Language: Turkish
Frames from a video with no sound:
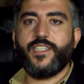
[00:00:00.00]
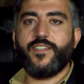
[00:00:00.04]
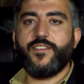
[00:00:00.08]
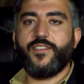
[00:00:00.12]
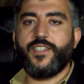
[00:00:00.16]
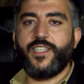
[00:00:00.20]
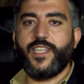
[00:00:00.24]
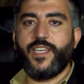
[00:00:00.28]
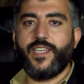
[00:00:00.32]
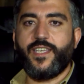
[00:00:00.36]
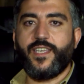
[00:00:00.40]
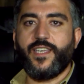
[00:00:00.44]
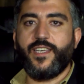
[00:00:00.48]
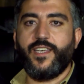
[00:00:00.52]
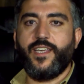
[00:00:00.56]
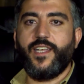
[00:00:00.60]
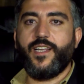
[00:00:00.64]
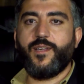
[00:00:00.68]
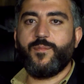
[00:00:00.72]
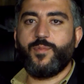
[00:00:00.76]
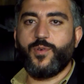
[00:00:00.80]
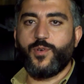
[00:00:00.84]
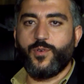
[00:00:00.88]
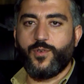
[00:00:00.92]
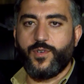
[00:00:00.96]
TV'deki
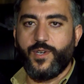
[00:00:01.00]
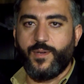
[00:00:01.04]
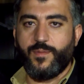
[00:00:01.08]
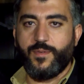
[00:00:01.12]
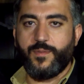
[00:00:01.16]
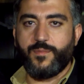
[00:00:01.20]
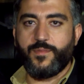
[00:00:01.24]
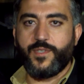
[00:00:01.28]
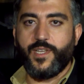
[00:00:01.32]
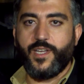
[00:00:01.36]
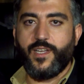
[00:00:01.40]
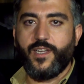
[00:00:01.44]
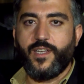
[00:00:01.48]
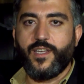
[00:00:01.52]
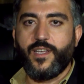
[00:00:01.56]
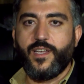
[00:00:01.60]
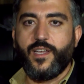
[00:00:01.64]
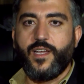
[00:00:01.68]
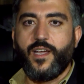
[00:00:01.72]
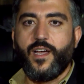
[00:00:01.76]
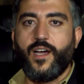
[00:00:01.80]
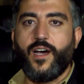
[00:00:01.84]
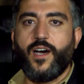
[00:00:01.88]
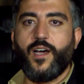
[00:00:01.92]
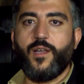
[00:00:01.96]
ilk programımda
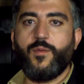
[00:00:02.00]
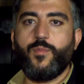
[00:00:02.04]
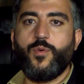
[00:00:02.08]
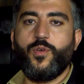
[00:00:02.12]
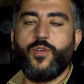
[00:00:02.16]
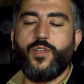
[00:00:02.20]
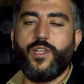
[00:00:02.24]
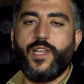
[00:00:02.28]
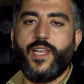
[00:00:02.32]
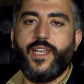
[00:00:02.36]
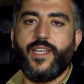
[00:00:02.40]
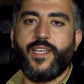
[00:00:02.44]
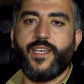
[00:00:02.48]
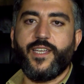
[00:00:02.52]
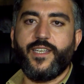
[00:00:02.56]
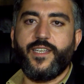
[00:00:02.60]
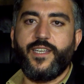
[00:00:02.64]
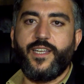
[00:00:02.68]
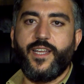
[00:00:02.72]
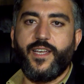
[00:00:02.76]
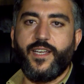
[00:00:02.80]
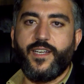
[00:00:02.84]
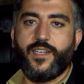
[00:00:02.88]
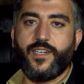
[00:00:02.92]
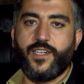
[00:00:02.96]
Hal Böyleyken
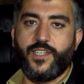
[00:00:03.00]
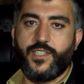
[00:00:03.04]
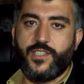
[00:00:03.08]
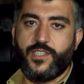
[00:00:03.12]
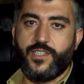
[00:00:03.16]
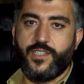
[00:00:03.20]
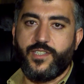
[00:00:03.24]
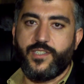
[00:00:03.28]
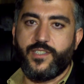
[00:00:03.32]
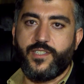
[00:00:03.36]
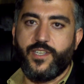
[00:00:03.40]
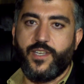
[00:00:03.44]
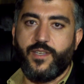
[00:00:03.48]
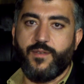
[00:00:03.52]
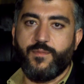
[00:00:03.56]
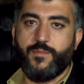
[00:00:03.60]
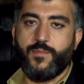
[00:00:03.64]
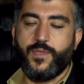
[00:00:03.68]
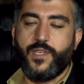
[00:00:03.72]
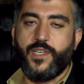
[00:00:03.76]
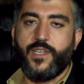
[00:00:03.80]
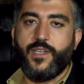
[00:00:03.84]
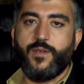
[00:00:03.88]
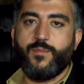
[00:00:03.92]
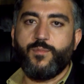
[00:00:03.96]
ile karşınızdayım.
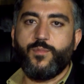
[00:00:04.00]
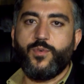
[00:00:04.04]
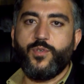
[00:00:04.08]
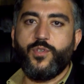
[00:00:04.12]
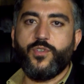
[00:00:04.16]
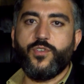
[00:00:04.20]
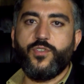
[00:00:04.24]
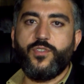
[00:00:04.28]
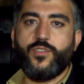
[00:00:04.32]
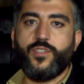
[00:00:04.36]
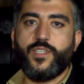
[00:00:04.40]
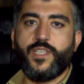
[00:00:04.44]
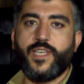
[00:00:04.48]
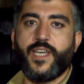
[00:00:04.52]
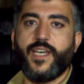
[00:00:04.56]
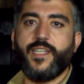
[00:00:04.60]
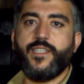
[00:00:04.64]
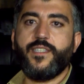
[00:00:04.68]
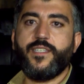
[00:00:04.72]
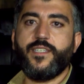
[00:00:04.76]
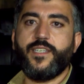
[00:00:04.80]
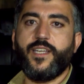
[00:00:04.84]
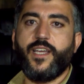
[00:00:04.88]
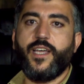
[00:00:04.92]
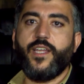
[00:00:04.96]
Bugün
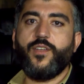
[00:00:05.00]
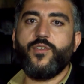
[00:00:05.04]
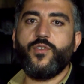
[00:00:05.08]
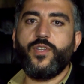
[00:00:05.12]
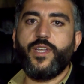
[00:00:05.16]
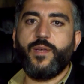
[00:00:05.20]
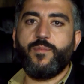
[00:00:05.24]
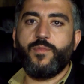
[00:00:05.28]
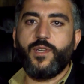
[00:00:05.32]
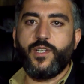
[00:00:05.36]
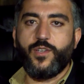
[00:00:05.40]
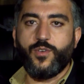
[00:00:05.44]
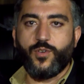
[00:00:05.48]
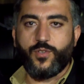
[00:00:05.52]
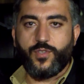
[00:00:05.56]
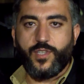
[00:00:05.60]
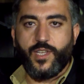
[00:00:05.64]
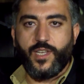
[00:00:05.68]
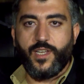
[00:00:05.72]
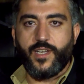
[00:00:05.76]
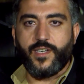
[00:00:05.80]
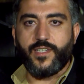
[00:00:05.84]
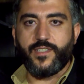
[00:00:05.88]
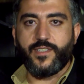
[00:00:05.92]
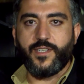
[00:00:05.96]
kentin en önemli
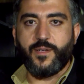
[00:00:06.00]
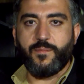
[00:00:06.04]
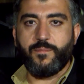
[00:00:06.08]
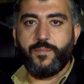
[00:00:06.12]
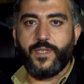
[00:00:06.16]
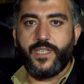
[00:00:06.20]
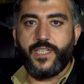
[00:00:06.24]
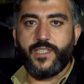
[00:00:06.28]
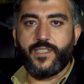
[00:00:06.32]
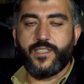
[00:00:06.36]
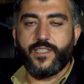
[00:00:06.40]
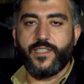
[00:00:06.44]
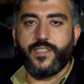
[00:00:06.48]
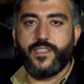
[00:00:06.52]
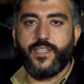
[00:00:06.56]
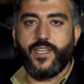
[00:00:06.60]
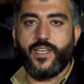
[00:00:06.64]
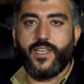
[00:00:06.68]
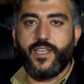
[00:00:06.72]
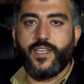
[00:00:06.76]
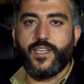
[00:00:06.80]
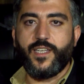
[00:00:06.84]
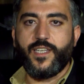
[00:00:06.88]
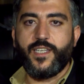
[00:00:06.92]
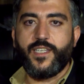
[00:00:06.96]
noktalarından
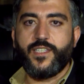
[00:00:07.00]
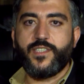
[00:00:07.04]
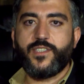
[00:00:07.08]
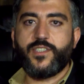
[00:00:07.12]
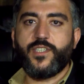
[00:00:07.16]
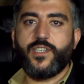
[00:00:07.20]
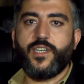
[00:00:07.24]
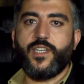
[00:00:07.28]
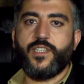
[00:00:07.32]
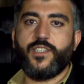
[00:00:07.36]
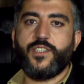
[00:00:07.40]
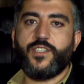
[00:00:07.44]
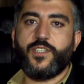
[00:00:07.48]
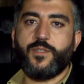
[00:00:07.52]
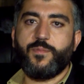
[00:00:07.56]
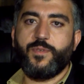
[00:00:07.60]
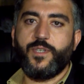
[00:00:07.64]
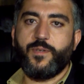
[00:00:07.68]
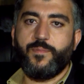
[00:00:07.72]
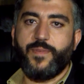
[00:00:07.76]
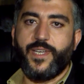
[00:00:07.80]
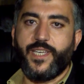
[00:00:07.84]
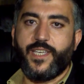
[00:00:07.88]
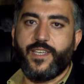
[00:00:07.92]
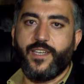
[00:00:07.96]
birisinde sıra dışı bir
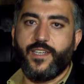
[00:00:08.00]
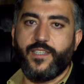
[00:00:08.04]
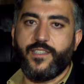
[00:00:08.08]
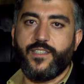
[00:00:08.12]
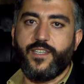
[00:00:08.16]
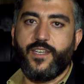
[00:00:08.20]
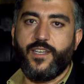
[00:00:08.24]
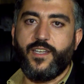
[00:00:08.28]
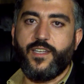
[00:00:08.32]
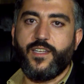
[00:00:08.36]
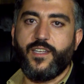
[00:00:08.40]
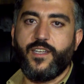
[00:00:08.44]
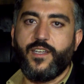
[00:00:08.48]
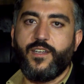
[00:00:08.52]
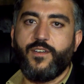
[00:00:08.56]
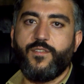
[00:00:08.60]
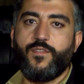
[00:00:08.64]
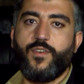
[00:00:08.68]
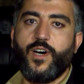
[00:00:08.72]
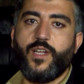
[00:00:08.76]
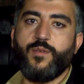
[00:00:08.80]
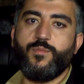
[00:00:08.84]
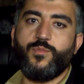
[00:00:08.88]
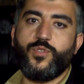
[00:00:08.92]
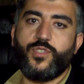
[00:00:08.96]
mekanda
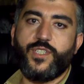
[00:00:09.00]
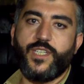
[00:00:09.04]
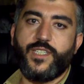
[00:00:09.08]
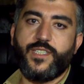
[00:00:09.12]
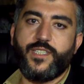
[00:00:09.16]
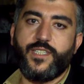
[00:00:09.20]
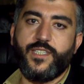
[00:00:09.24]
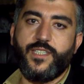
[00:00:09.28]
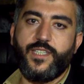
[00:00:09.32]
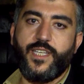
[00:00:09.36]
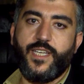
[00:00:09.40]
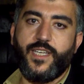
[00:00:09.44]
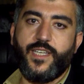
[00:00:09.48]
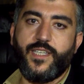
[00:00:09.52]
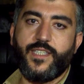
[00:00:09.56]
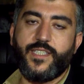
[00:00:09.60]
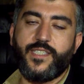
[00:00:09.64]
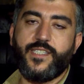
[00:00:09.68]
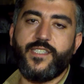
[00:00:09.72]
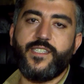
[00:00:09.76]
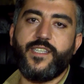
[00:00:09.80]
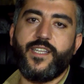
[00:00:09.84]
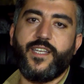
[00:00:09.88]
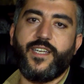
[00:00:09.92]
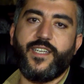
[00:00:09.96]
Van Müzesi'nde
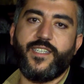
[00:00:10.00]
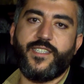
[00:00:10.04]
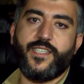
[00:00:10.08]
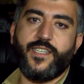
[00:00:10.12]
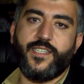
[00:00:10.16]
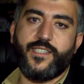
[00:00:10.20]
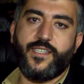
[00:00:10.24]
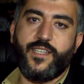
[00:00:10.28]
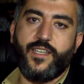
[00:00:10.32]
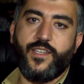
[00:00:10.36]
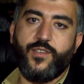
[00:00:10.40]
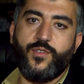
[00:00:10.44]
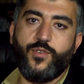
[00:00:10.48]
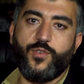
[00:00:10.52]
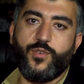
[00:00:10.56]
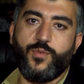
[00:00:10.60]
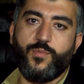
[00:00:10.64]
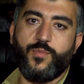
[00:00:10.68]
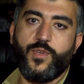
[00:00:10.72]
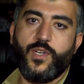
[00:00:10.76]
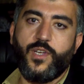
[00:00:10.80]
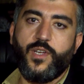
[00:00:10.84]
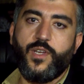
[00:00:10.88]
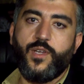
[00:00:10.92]
sizlere sesleniyorum.